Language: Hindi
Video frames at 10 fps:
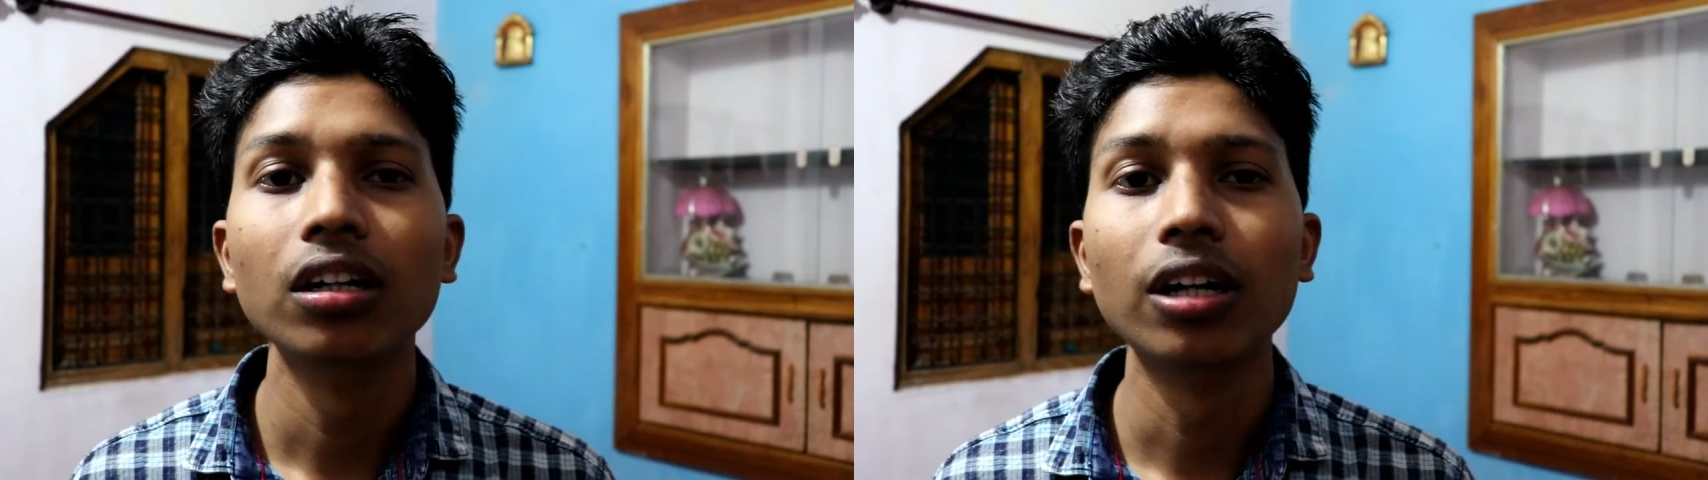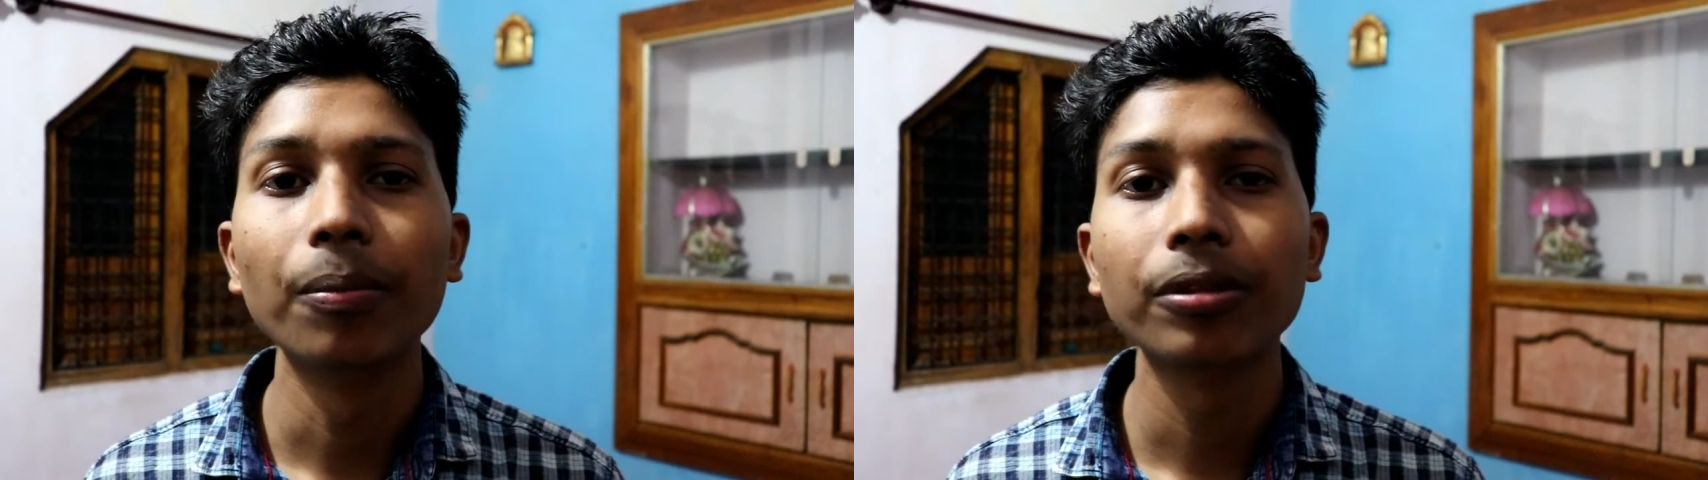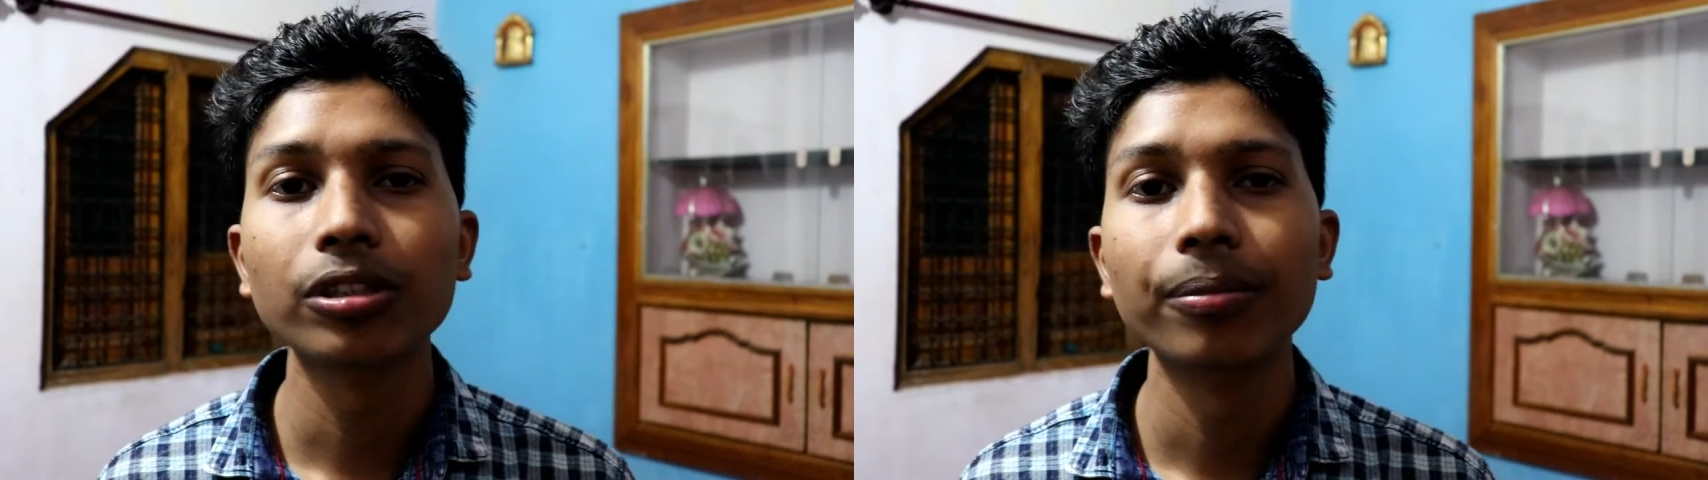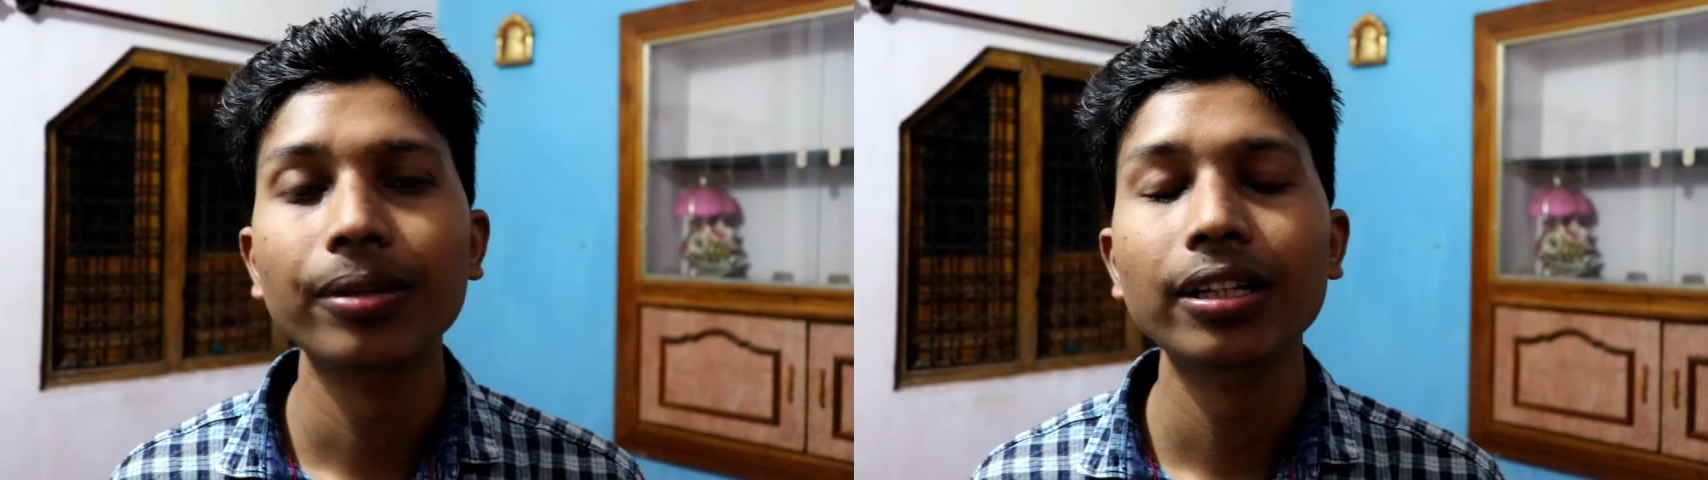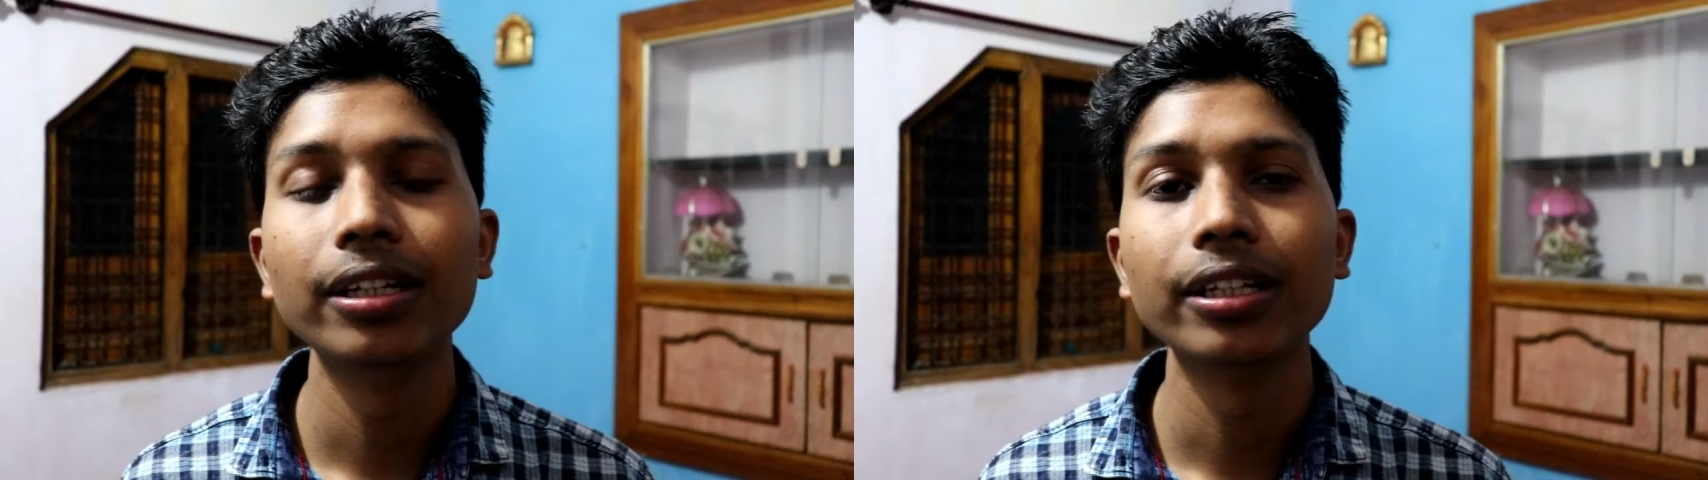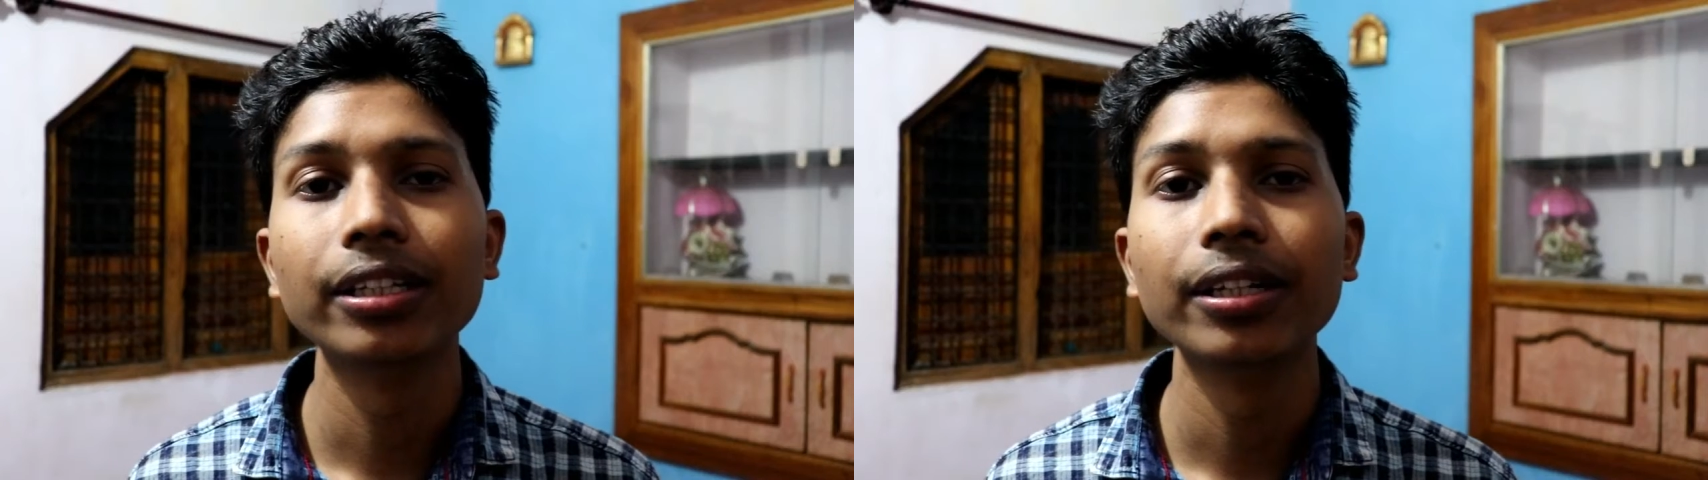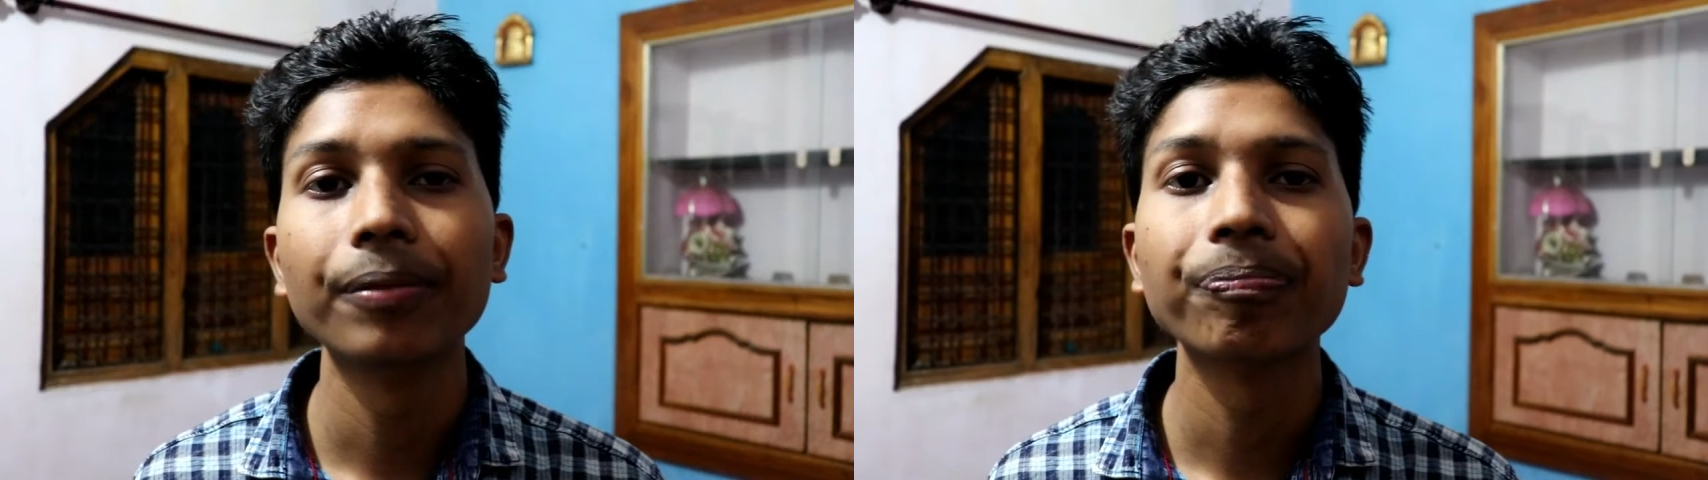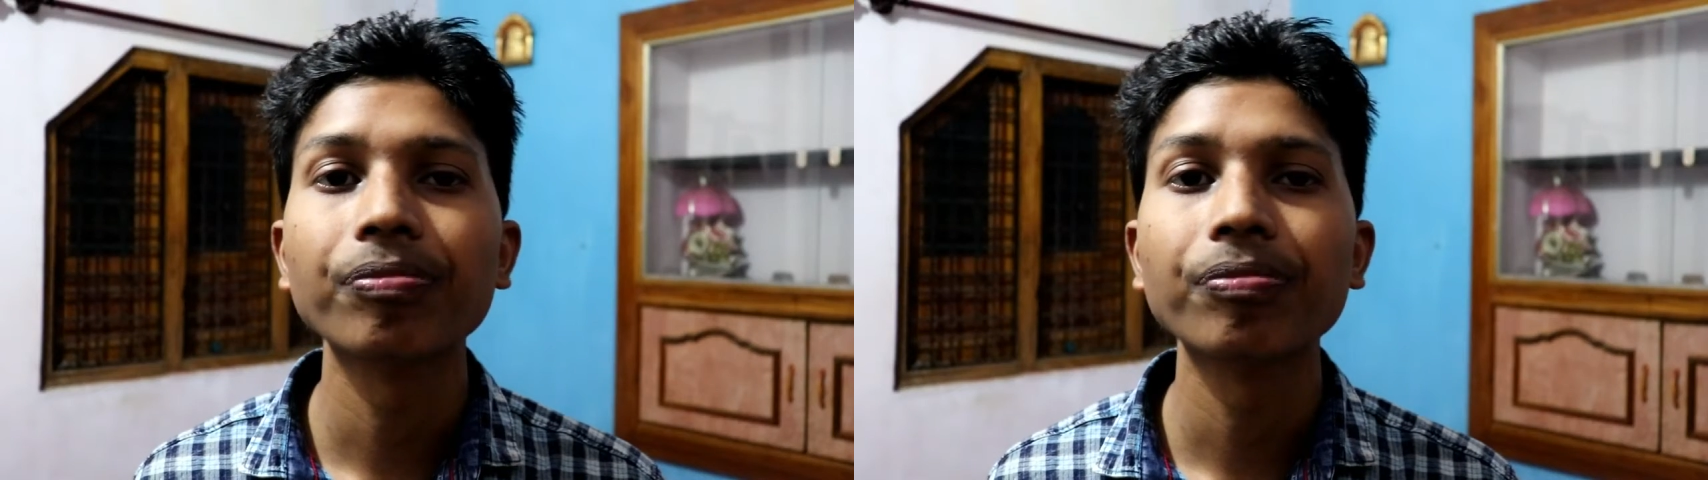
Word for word: आपको थंबनेल देख के